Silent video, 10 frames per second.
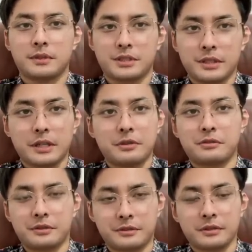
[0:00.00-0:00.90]
现在
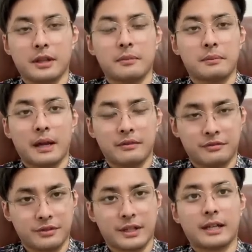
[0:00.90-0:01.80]
局势呢蛮
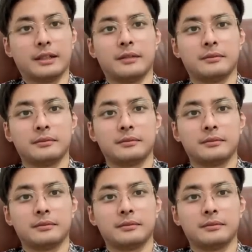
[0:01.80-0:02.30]
复杂的，